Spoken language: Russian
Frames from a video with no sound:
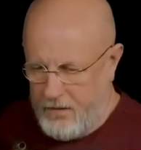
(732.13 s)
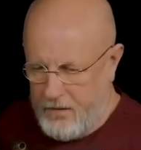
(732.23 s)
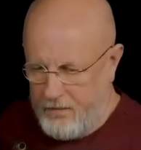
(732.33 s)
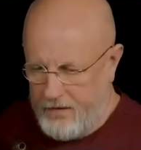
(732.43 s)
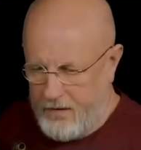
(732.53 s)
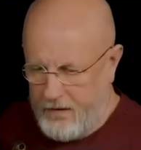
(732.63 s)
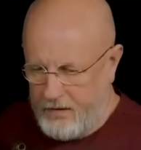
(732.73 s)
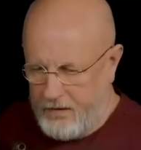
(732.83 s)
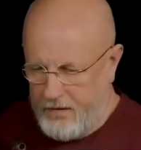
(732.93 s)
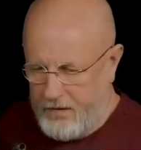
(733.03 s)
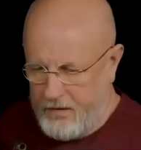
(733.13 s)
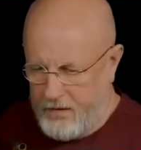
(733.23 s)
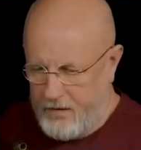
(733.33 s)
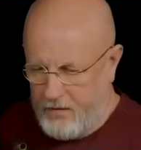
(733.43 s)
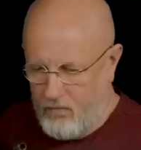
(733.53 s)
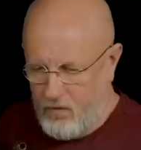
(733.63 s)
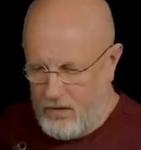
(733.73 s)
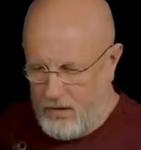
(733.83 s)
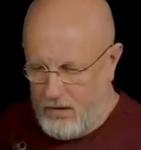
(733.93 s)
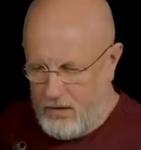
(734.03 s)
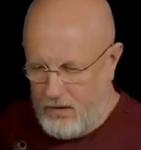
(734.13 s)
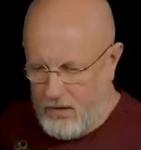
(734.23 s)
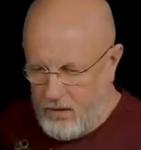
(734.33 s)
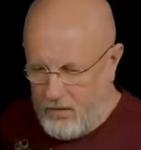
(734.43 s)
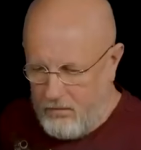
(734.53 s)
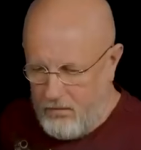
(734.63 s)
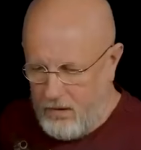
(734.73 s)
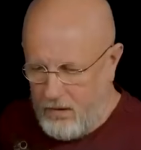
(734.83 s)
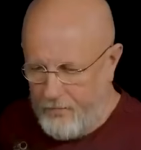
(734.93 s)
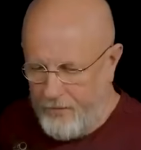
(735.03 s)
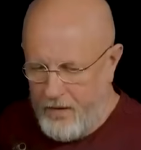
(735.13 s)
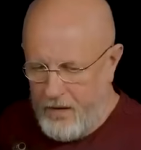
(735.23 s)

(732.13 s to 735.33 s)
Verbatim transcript: Да, при некоторых хитростях можно и так было.